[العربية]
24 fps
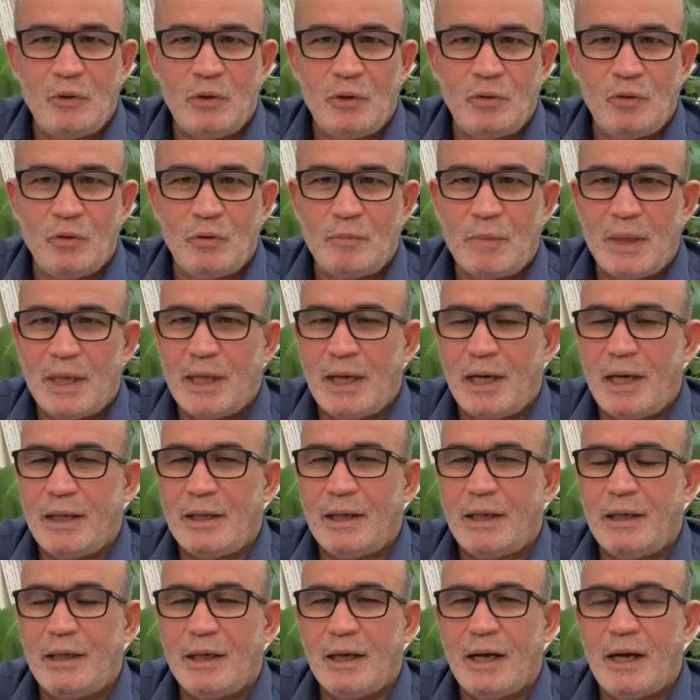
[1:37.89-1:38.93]
يريدون منع
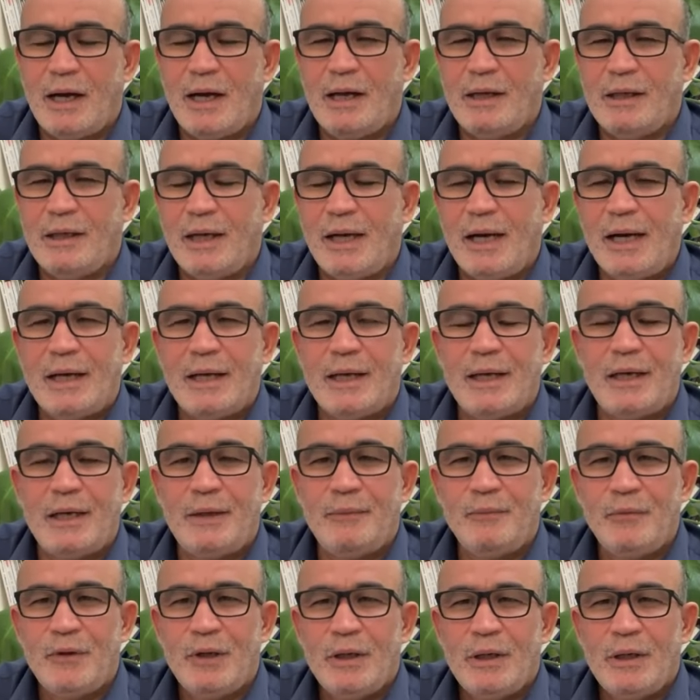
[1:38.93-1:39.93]
هذا اللقاء الى اخره.